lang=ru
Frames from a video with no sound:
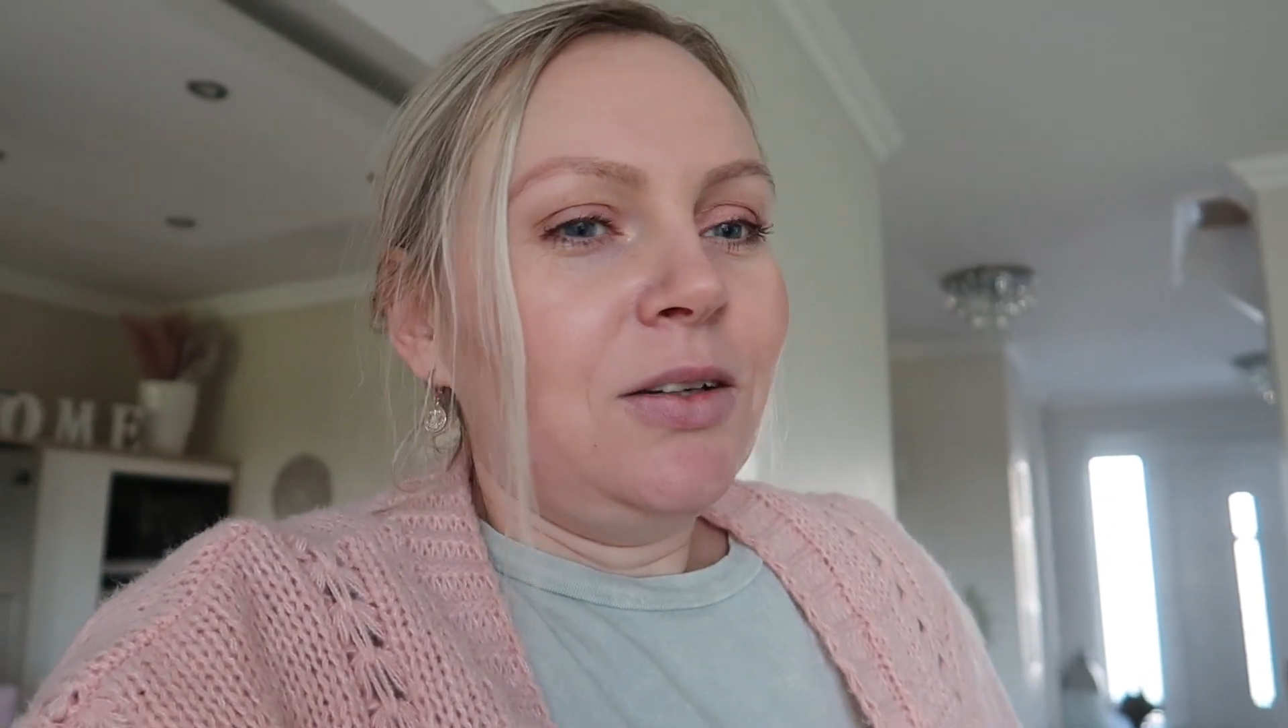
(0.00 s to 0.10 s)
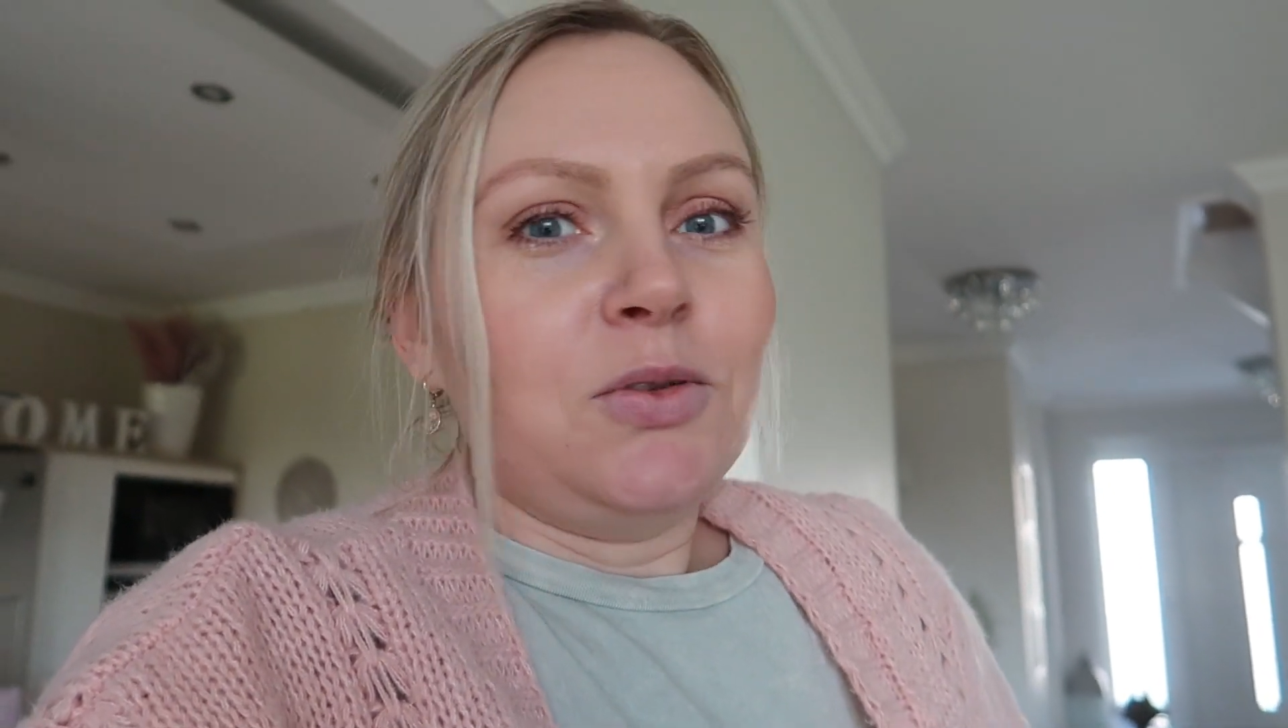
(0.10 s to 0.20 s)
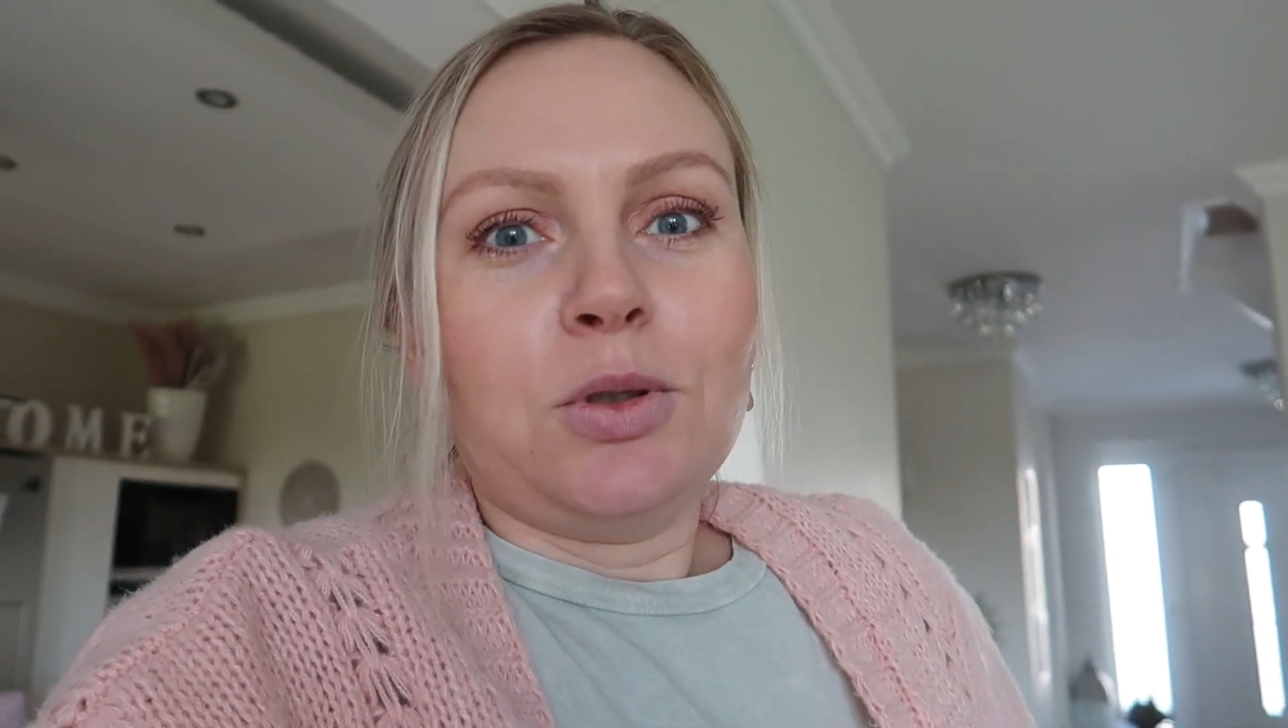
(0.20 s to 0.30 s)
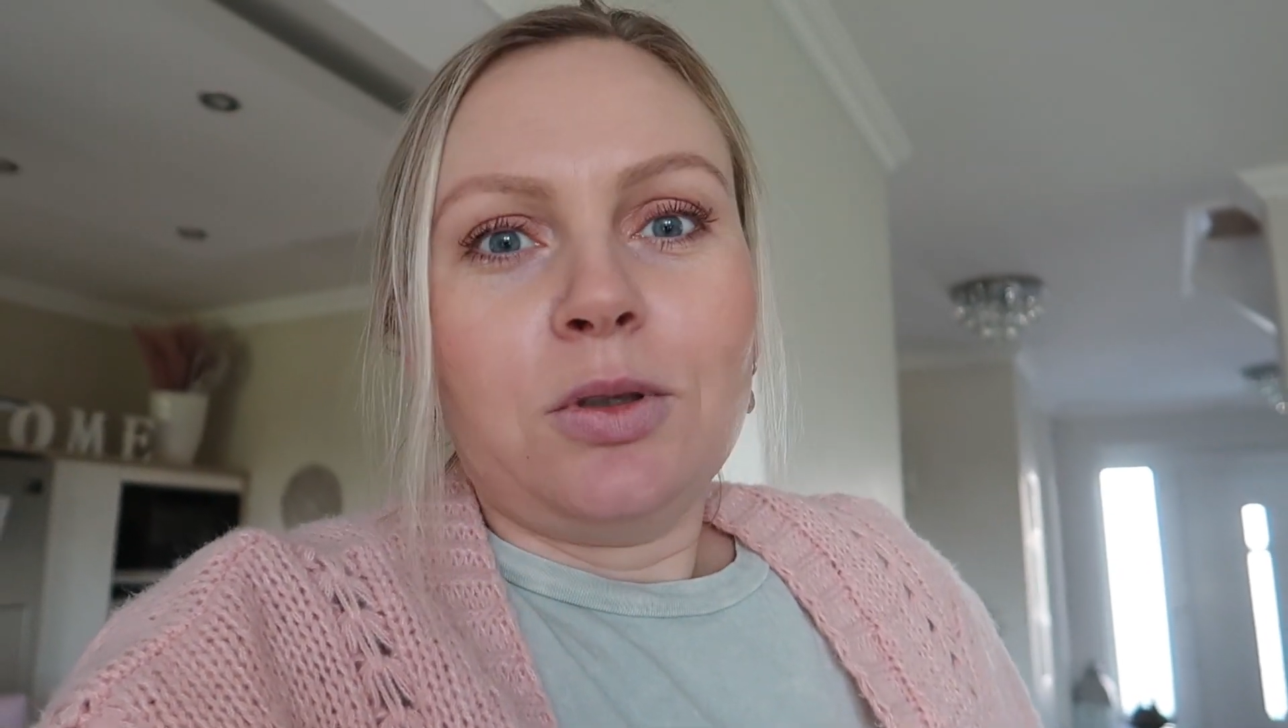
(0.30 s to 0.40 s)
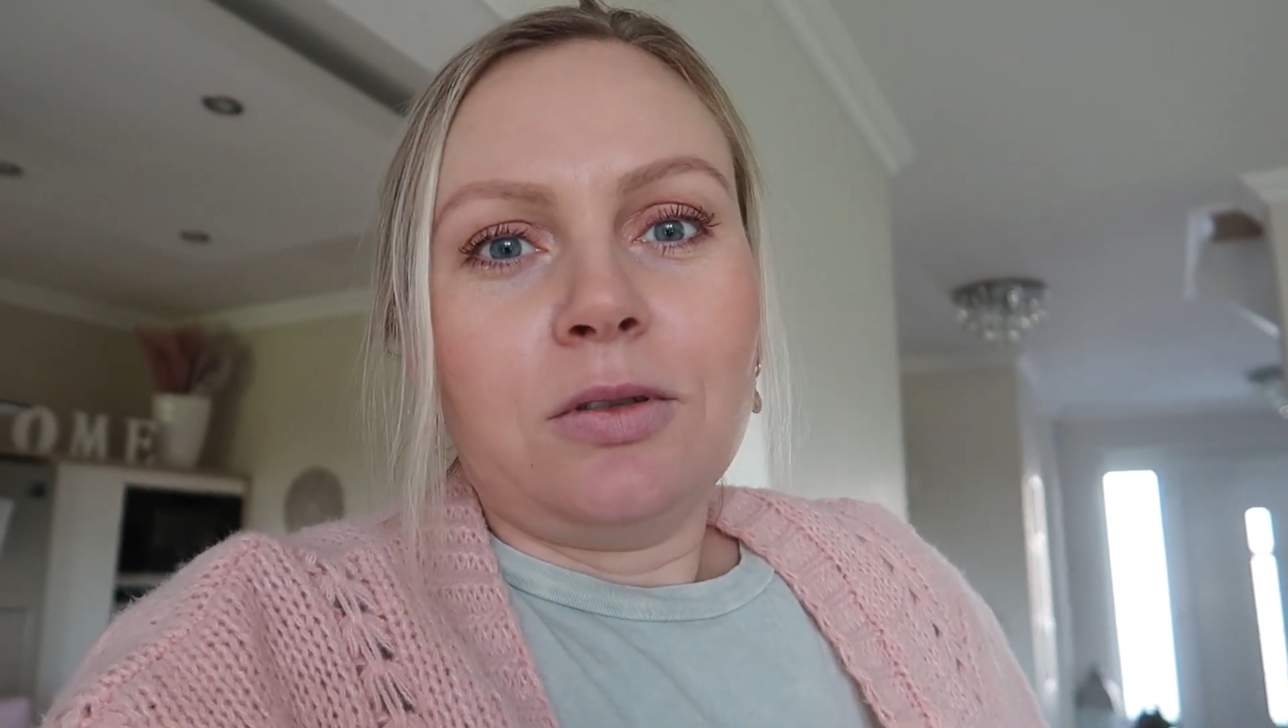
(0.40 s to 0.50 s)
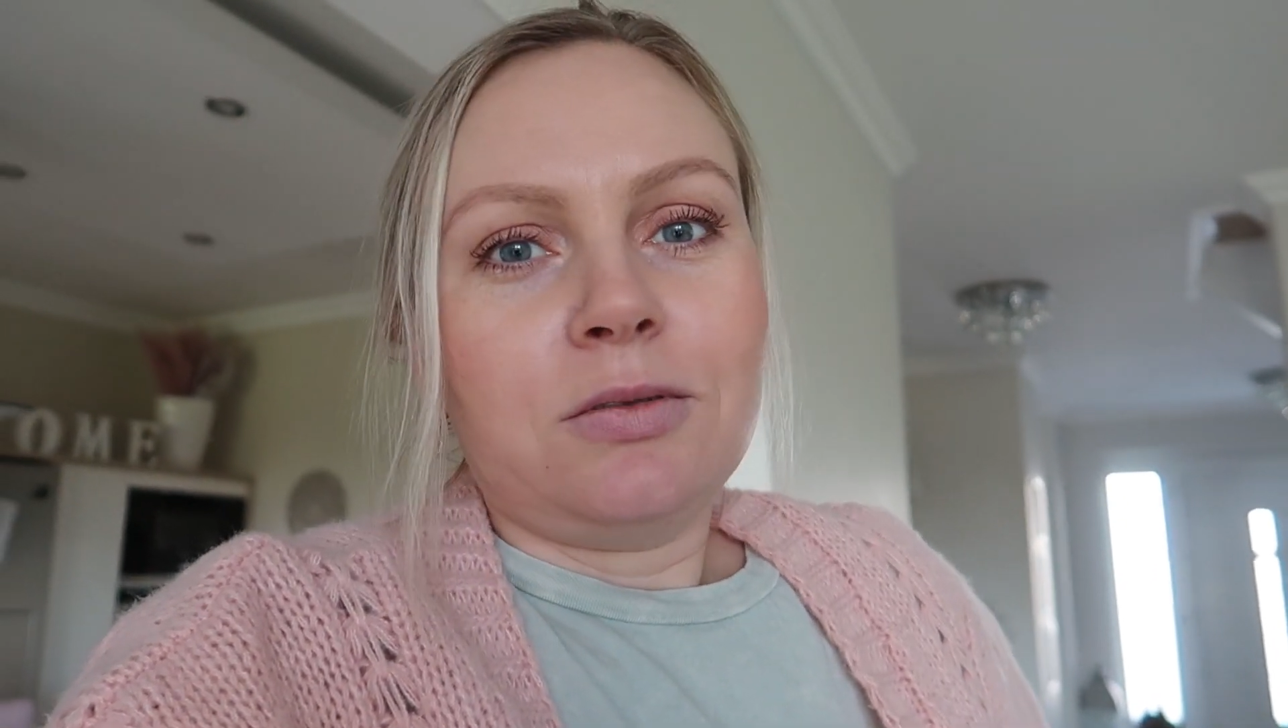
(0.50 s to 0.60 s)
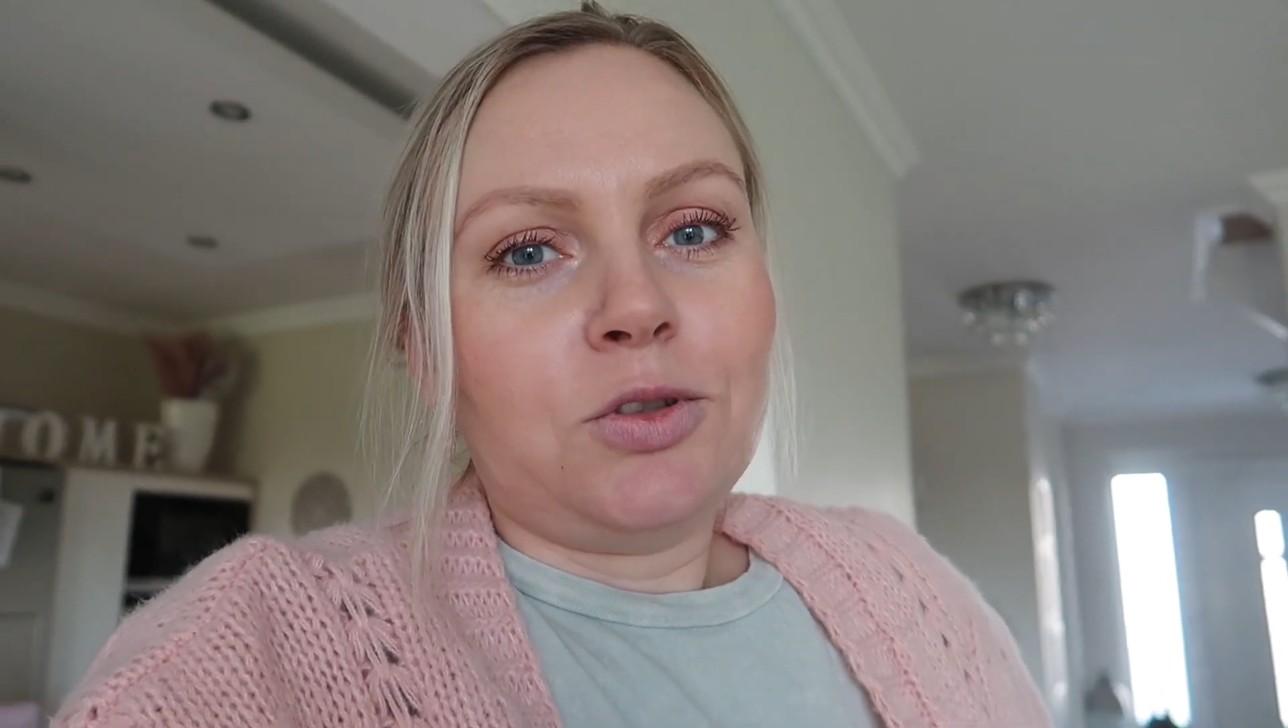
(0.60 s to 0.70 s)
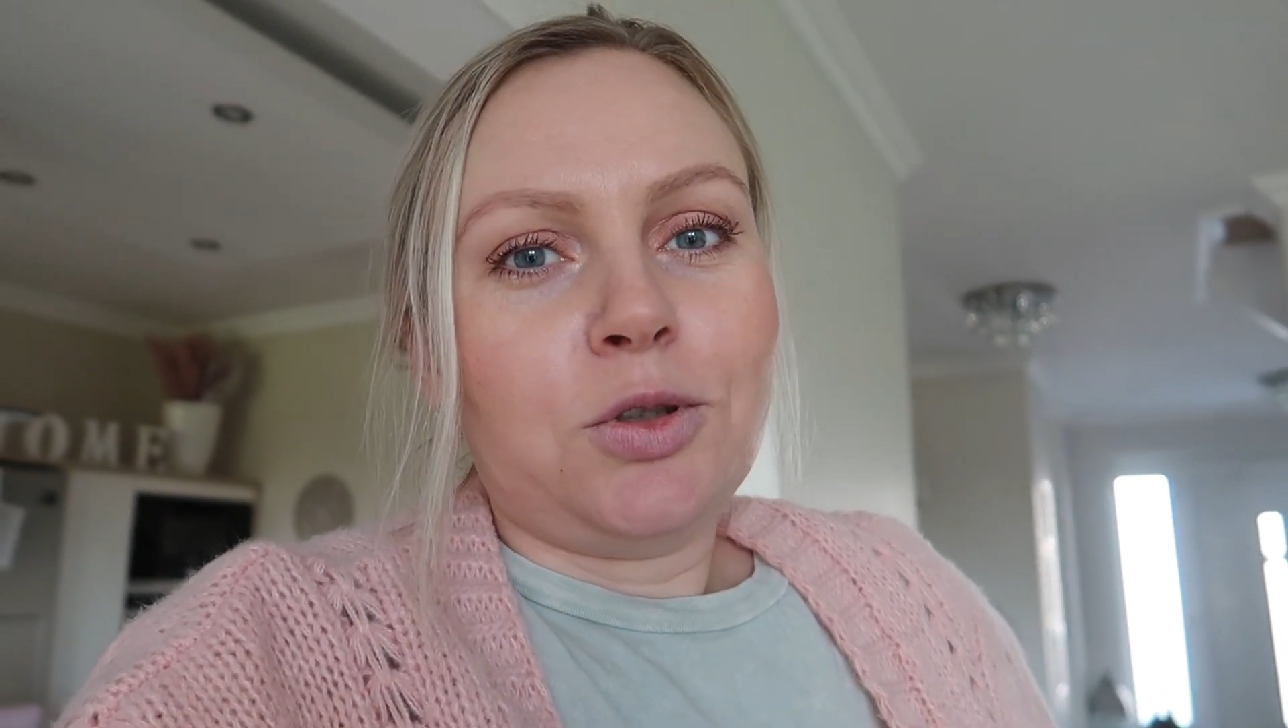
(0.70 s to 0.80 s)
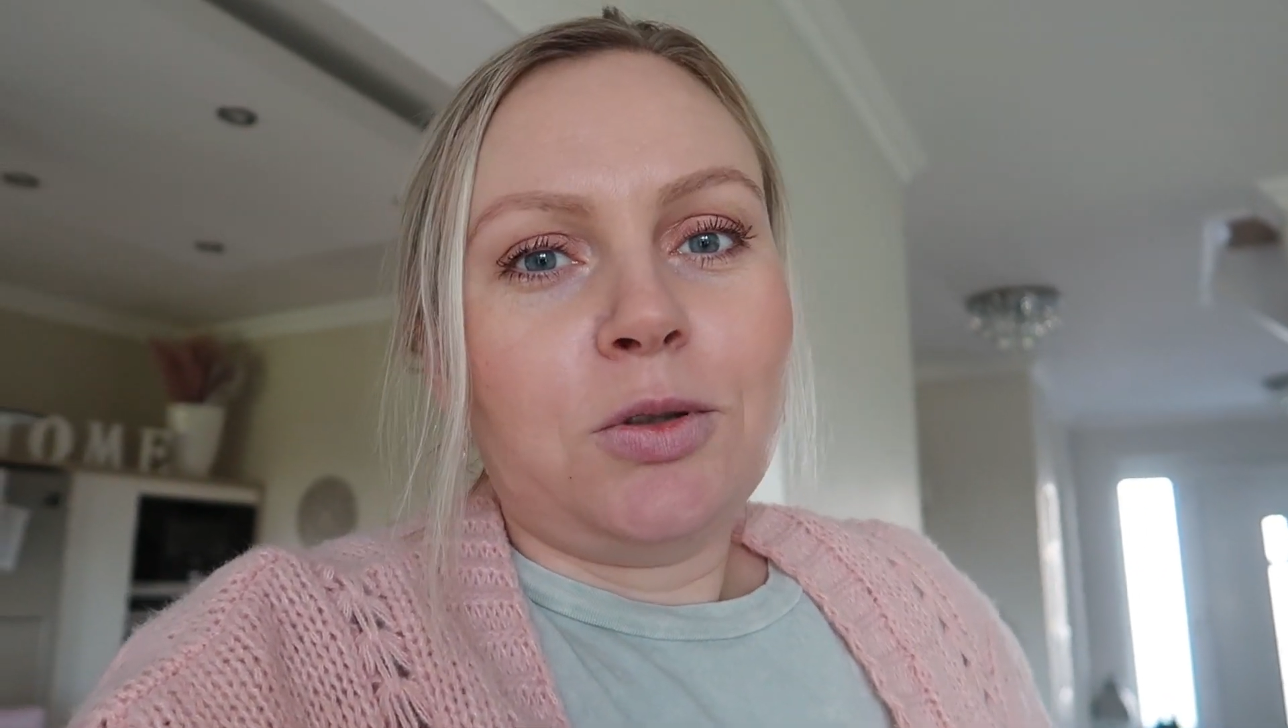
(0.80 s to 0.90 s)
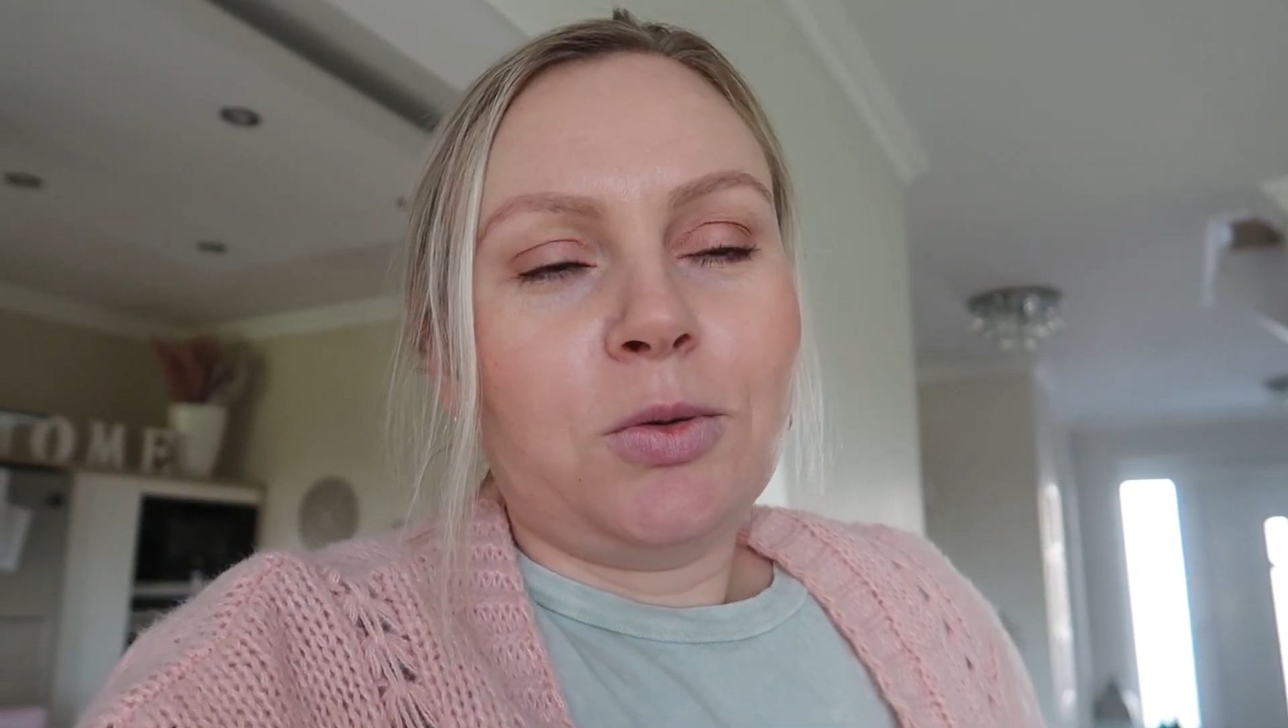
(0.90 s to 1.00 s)
Все,
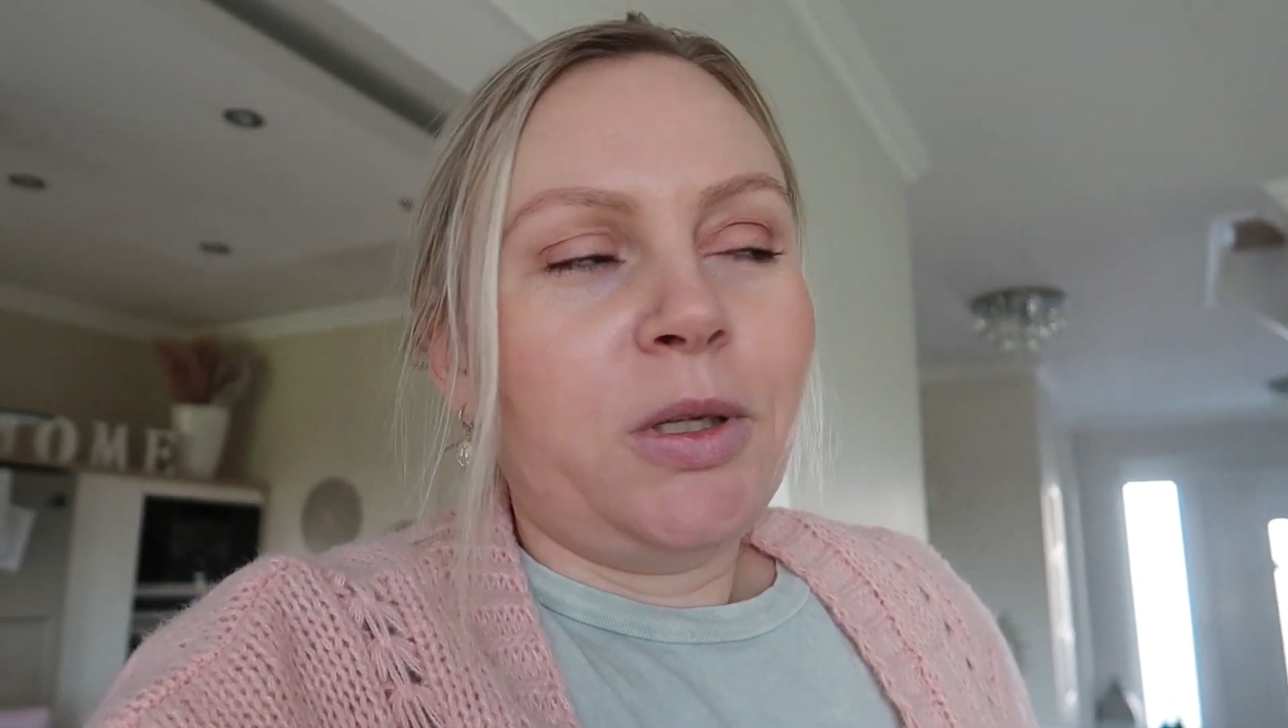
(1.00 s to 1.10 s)
что-то у